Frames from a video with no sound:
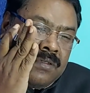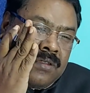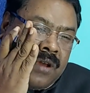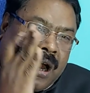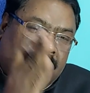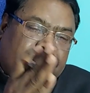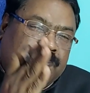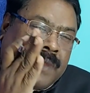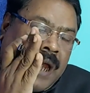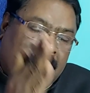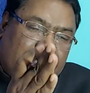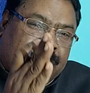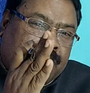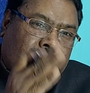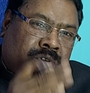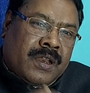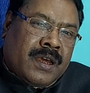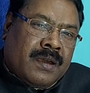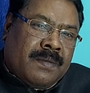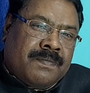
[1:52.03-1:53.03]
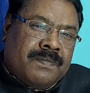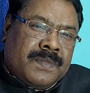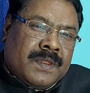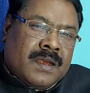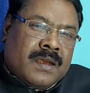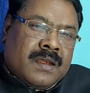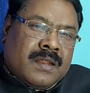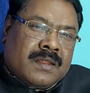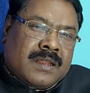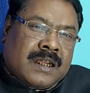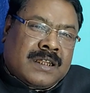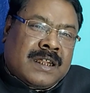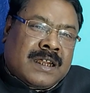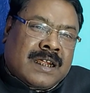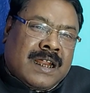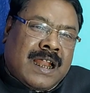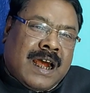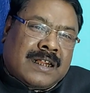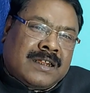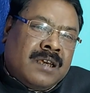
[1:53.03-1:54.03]
ধাপ ধাপ করে
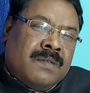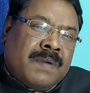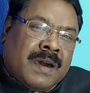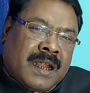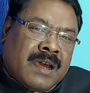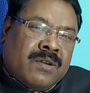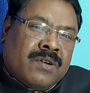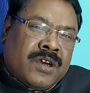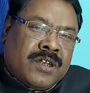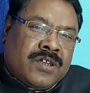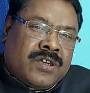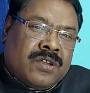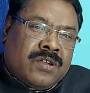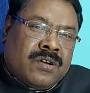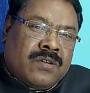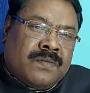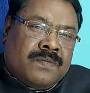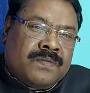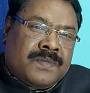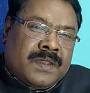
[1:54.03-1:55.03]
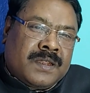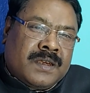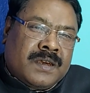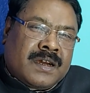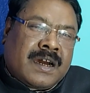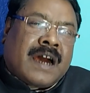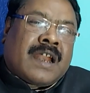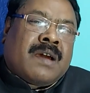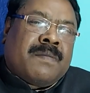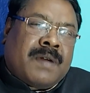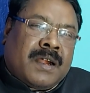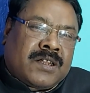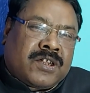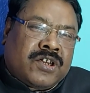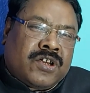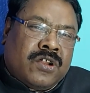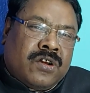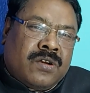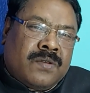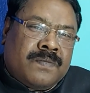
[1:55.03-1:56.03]
তাদেরকে লাথি মারা হয়েছিল কারা
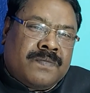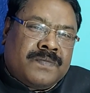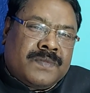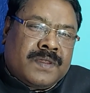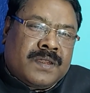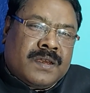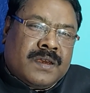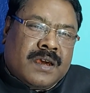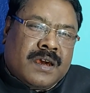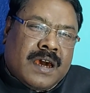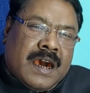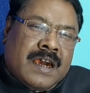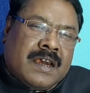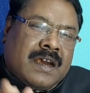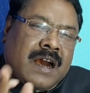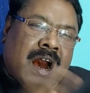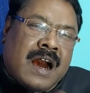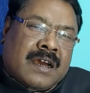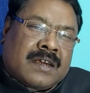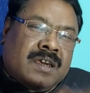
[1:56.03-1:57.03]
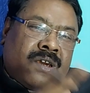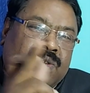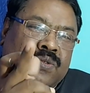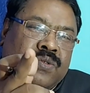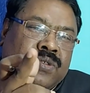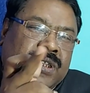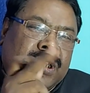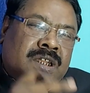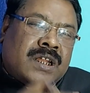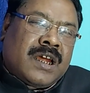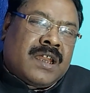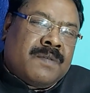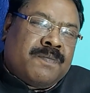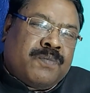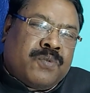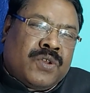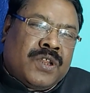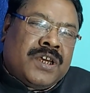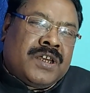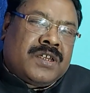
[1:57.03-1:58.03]
মারছিল এই খাঁকি উর্ধিধারী
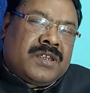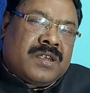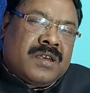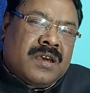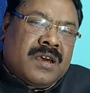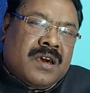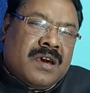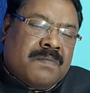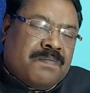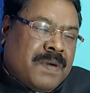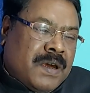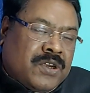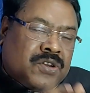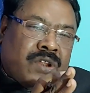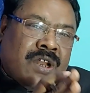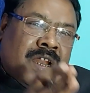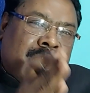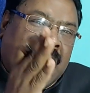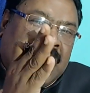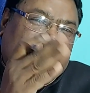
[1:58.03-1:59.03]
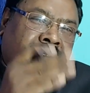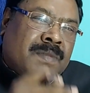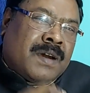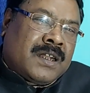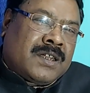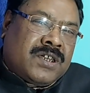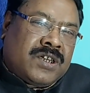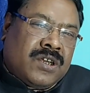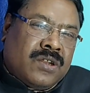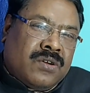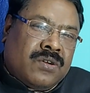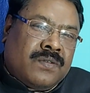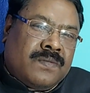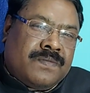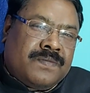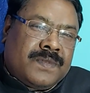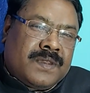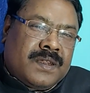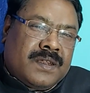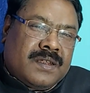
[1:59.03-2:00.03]
পুলিশ পেছনে লাদ মারছিল
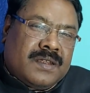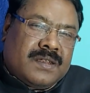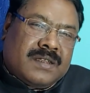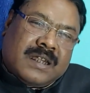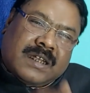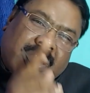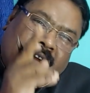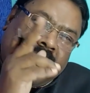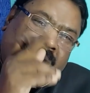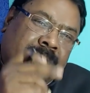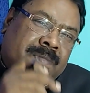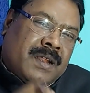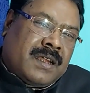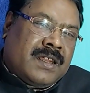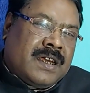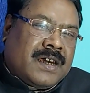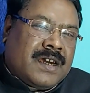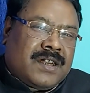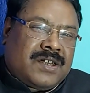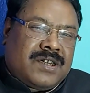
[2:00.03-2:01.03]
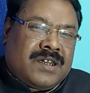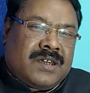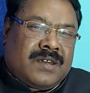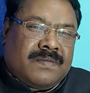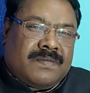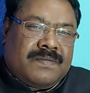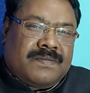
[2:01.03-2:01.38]
সেটাও আমরা দেখেছি